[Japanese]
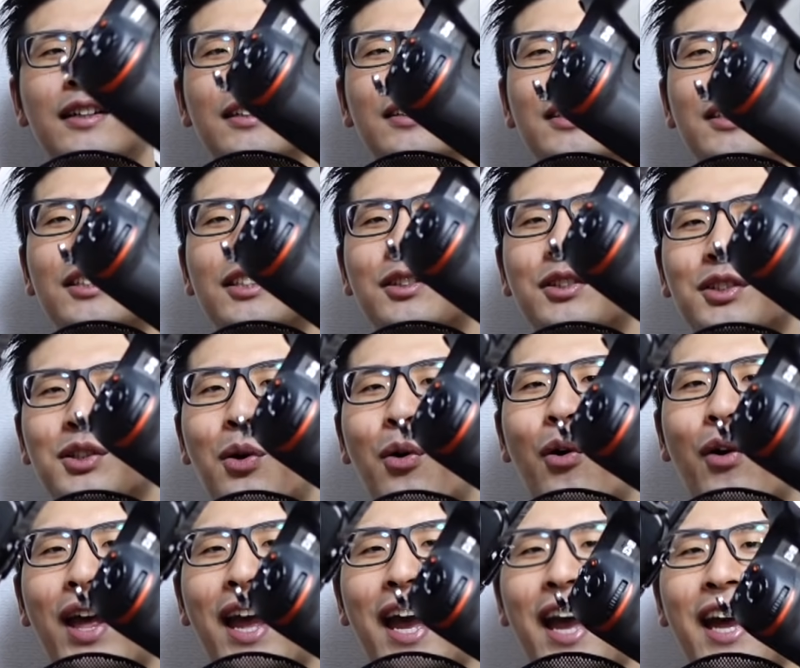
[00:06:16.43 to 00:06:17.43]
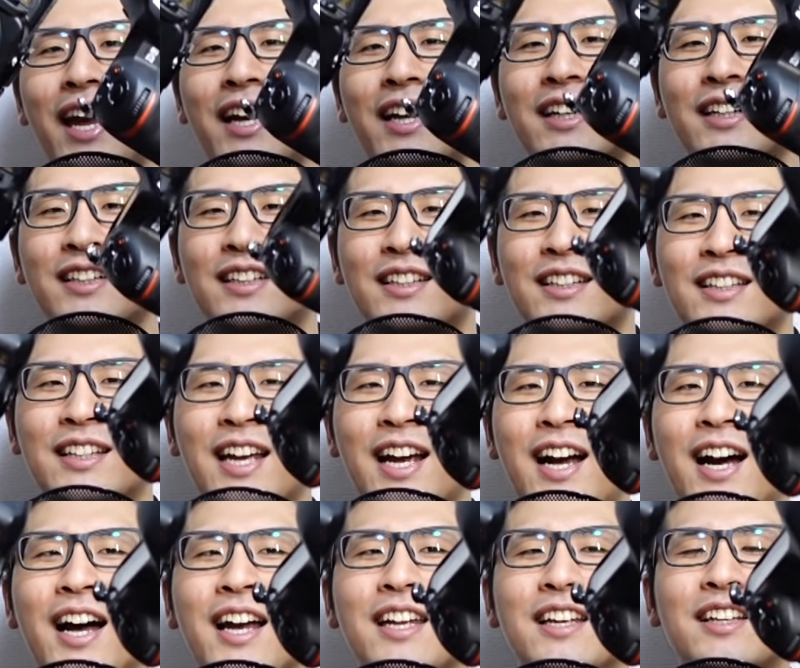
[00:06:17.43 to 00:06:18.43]
D6 これ。で
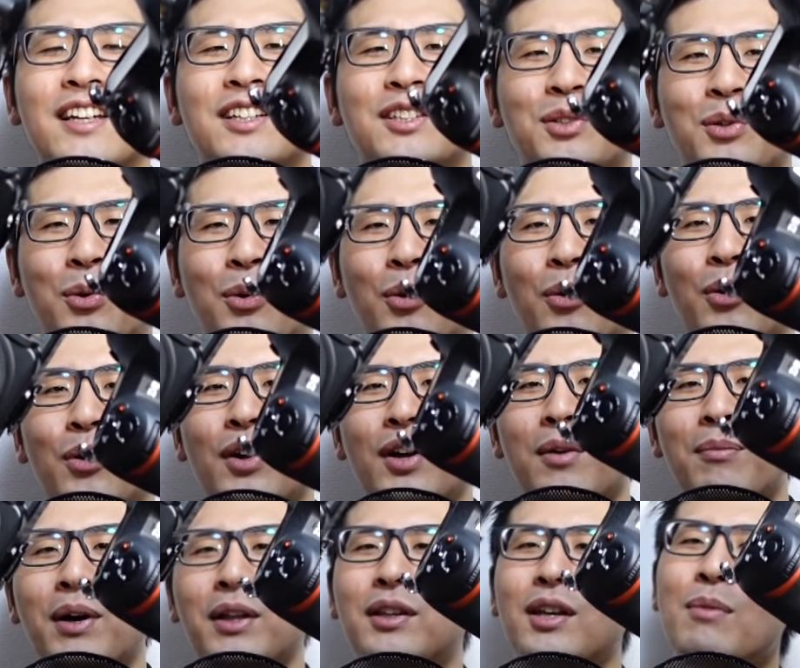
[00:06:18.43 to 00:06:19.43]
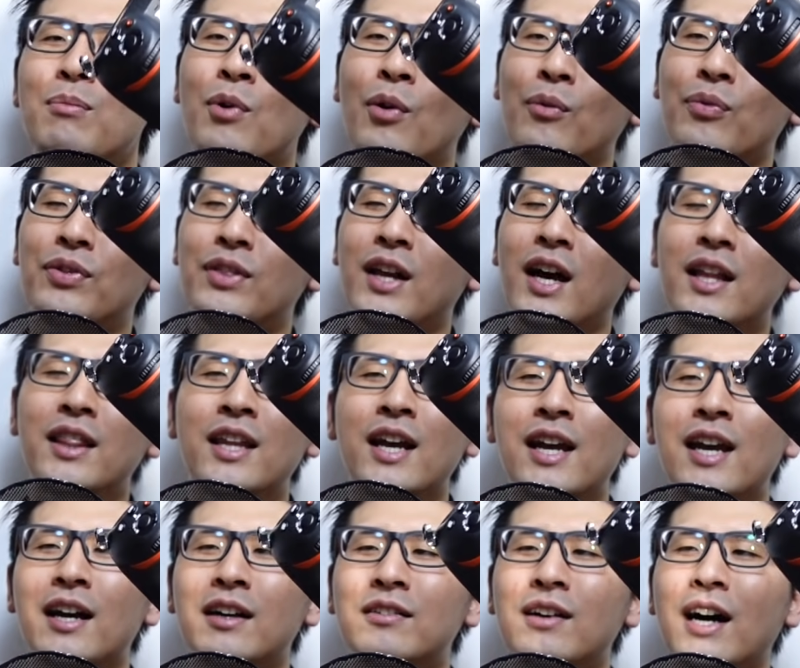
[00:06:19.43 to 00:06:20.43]
かいでしょ？まあでも
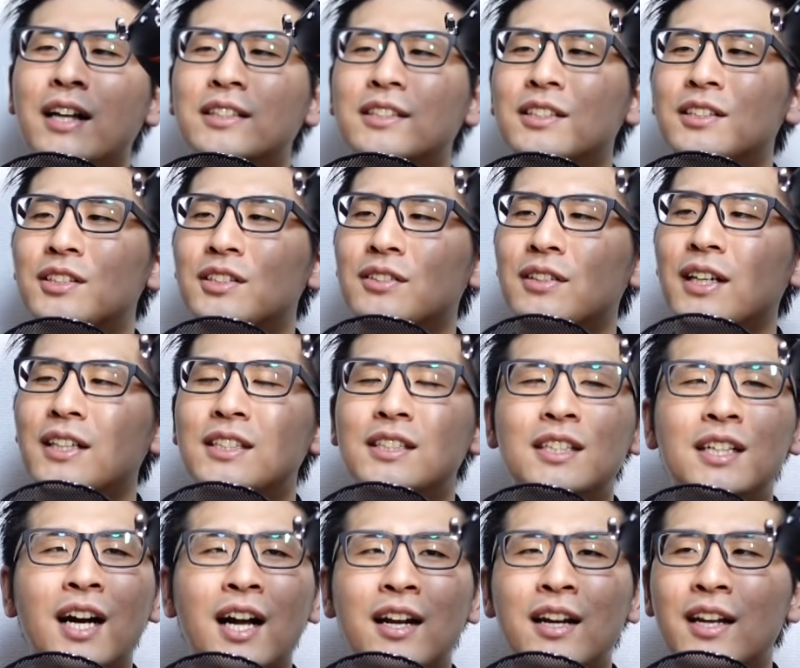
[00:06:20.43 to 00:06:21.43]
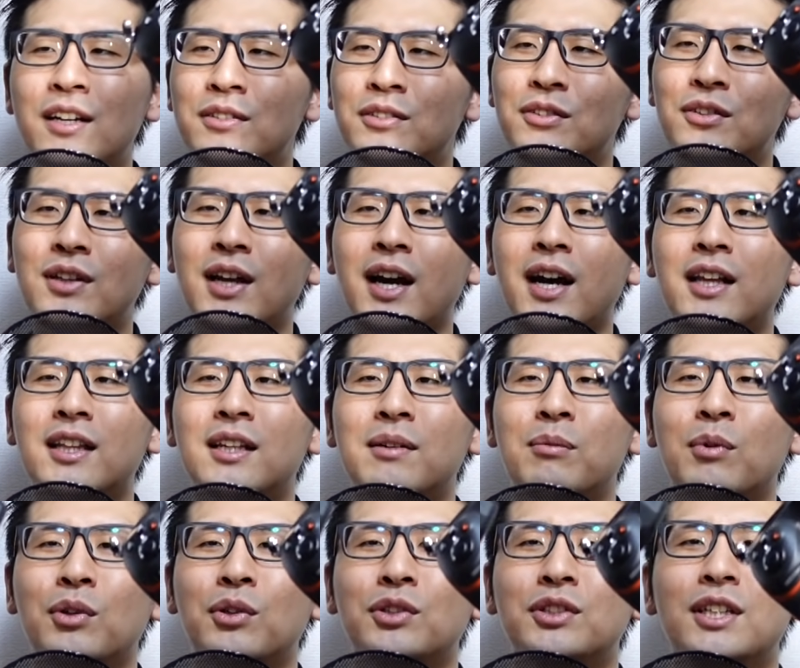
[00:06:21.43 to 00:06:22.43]
780は一眼レフの中で
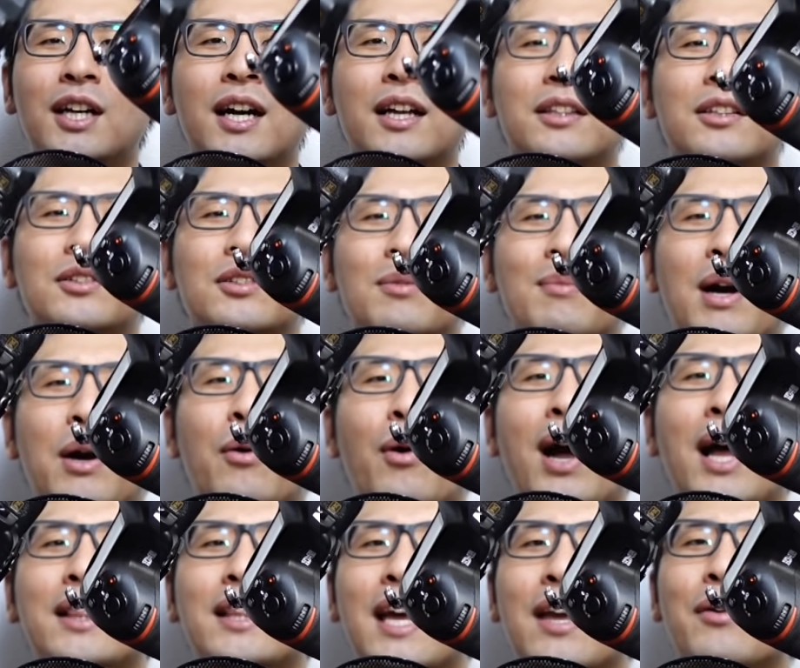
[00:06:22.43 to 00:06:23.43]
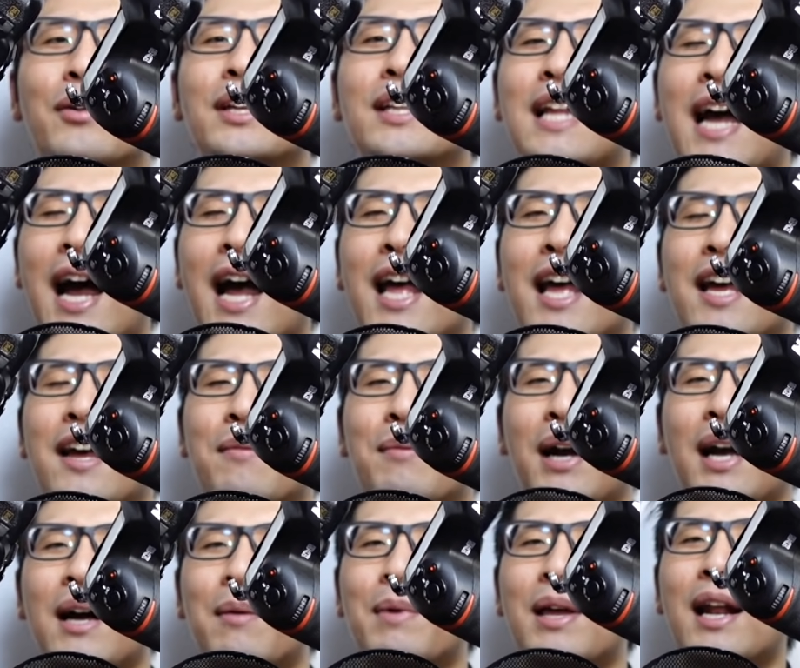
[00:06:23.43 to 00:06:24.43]
もどちらかというとまあ小型寄りな、
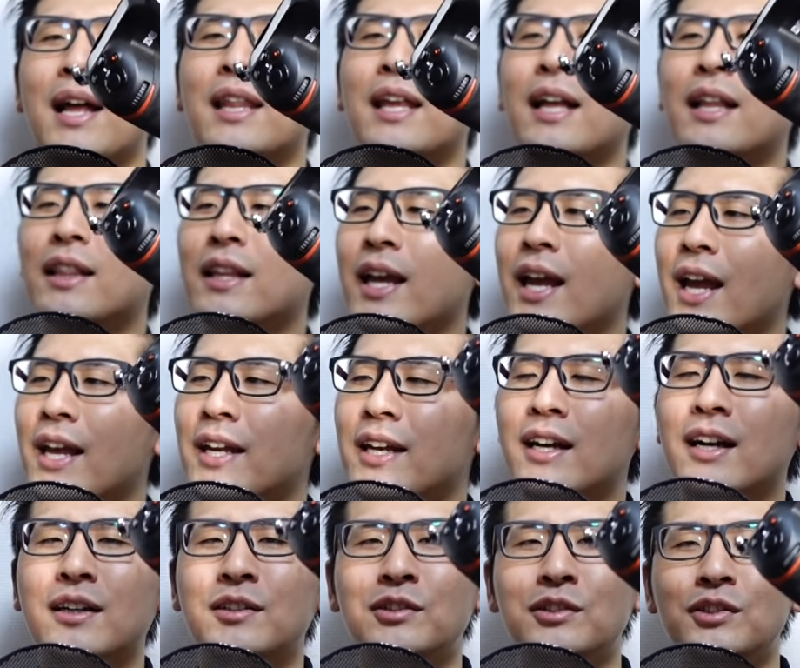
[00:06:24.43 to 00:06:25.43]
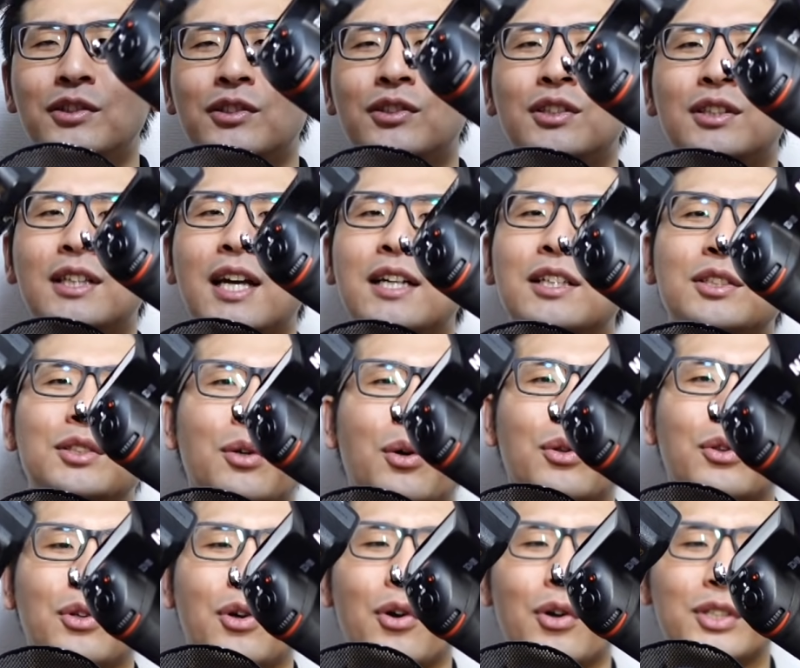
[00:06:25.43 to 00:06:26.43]
まあ、カメラなんで比較対象
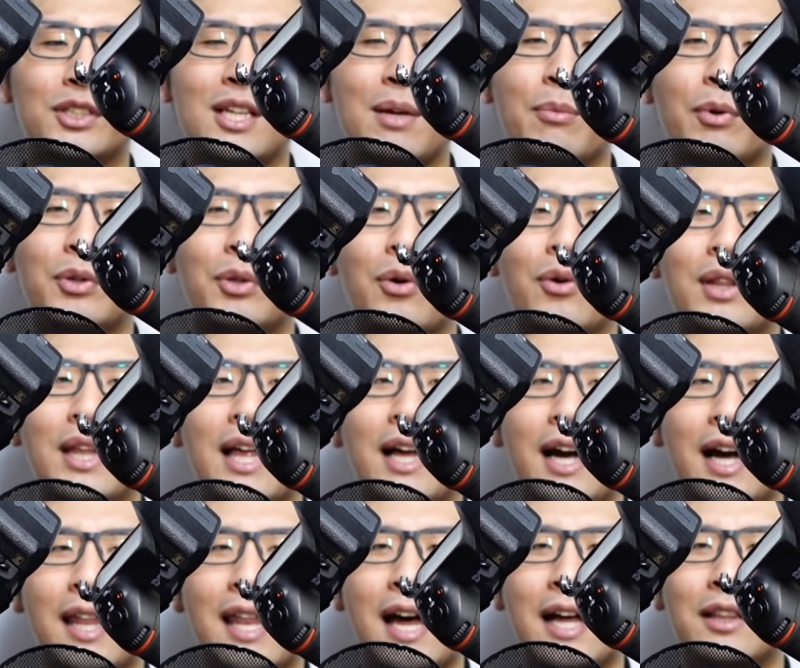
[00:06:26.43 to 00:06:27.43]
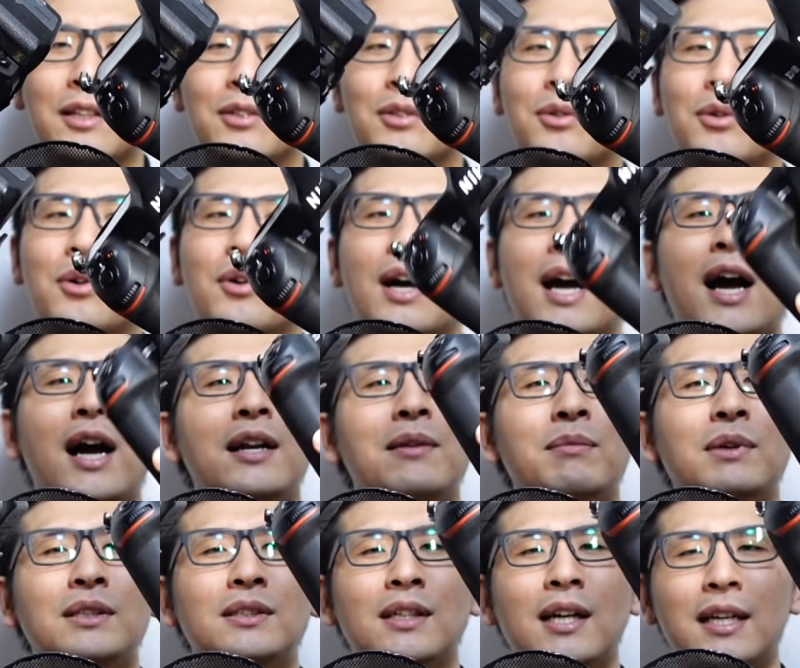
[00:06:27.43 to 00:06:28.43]
としてもどうなんかなというところがあり
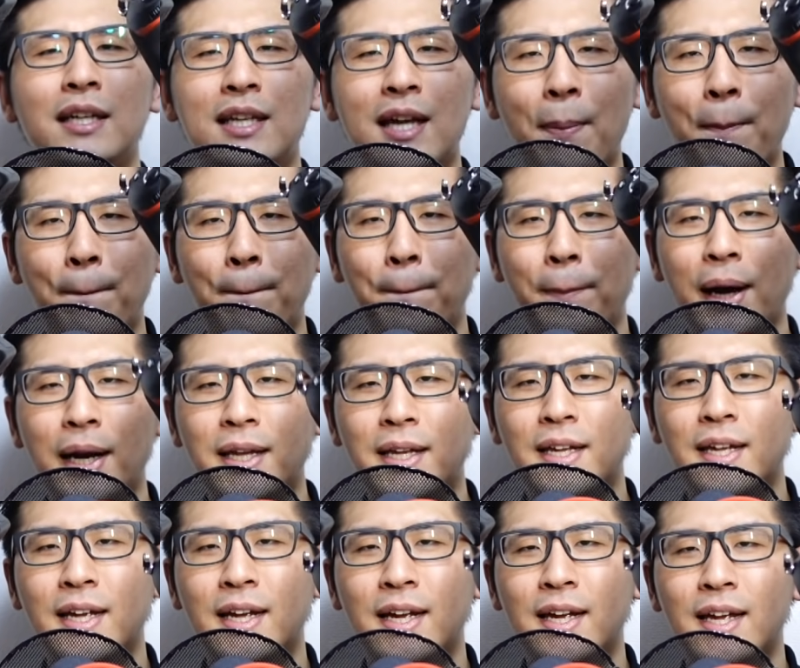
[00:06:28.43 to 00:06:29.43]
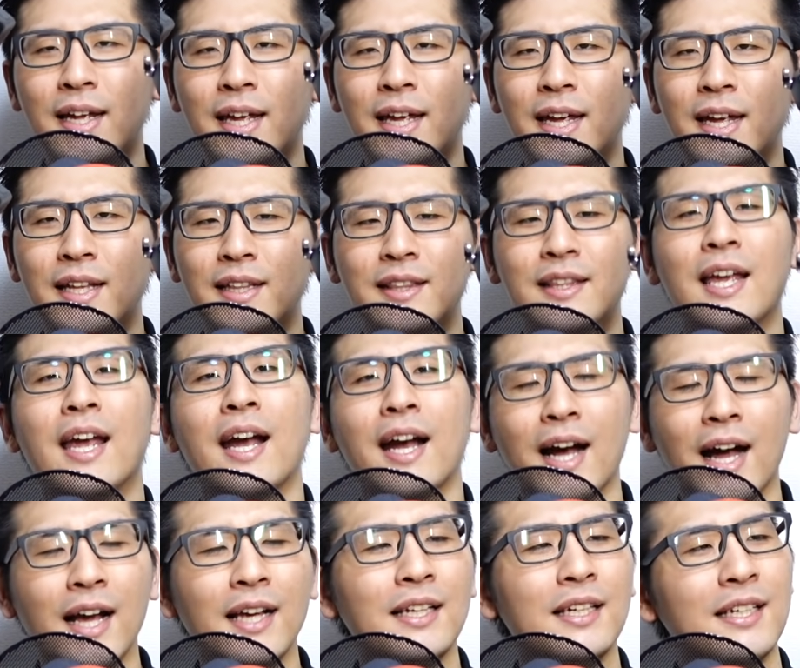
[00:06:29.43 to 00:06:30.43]
ますが、やっぱり、で
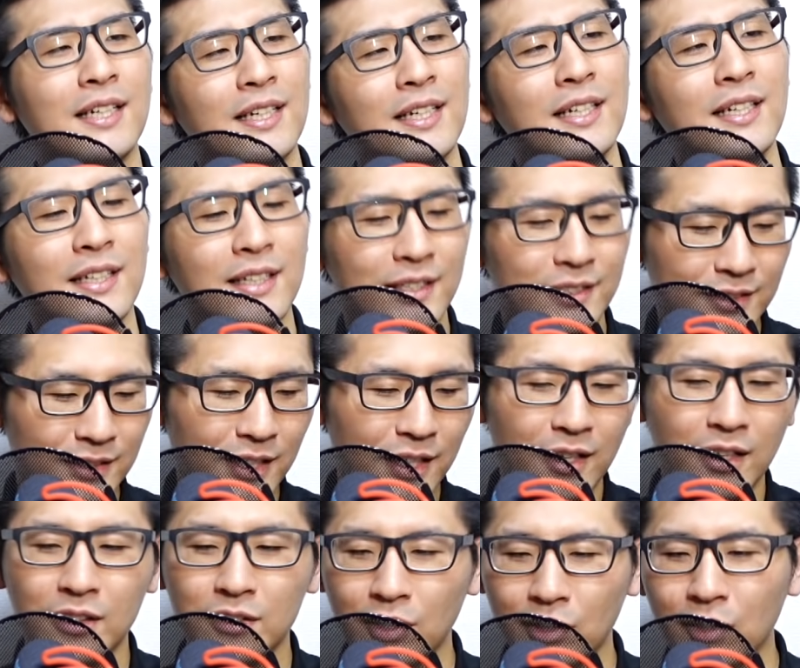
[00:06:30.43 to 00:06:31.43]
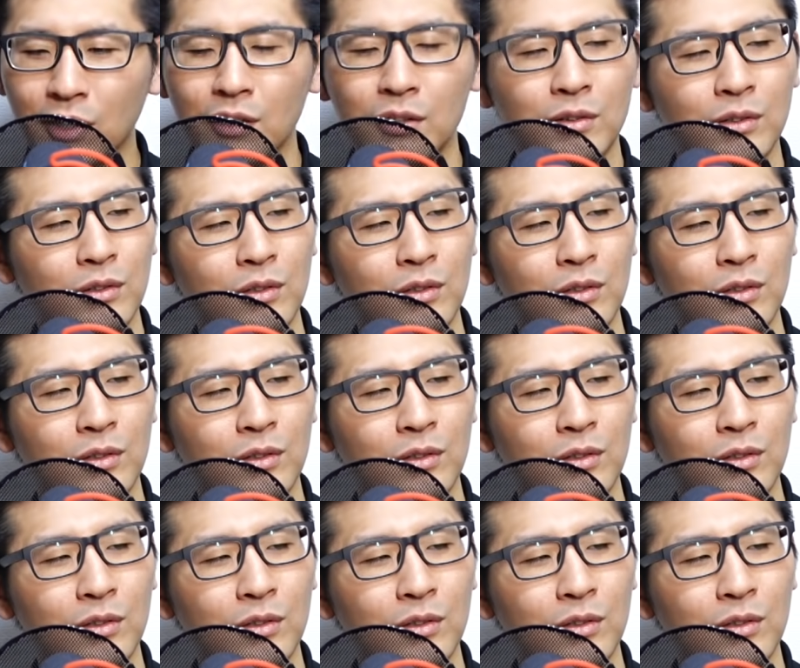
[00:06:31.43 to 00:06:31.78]
かいですね。ただ、